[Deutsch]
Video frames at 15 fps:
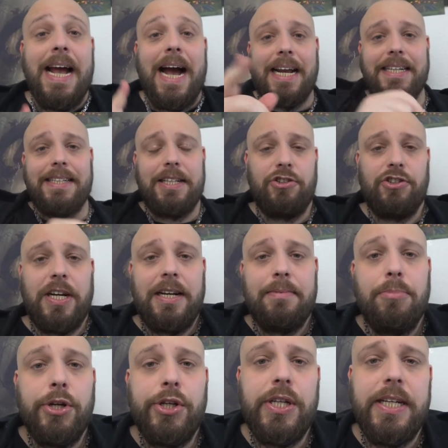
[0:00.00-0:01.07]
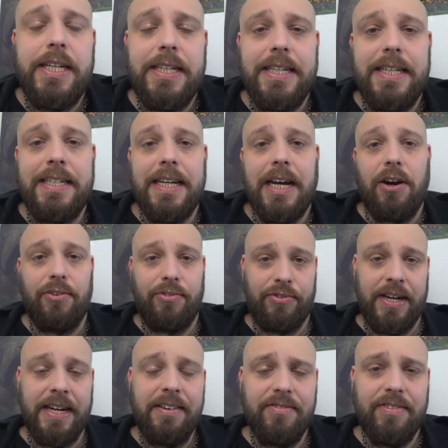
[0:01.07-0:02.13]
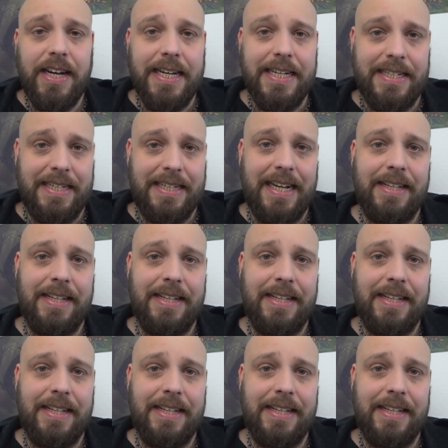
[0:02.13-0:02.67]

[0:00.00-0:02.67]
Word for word: An dieser Stelle möchte ich dich darauf hinweisen,